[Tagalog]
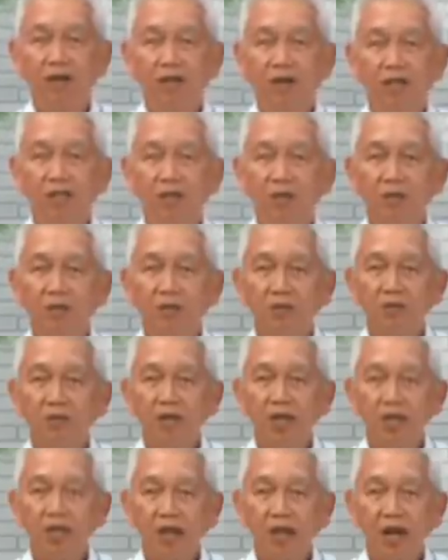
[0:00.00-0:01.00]

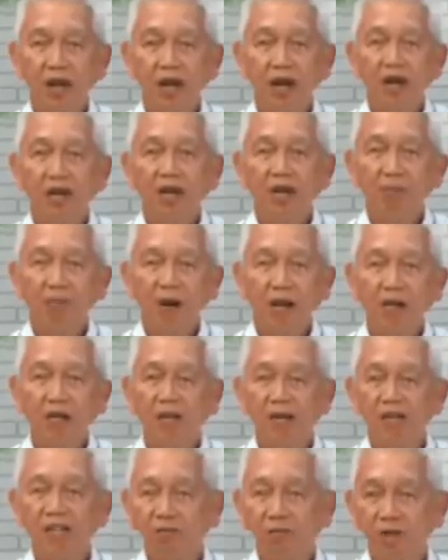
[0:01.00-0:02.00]
Sinusundan niya ang gabay
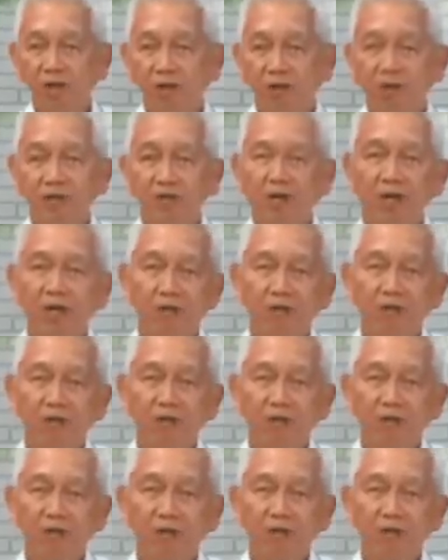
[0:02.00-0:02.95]
ng Espiritu Santo.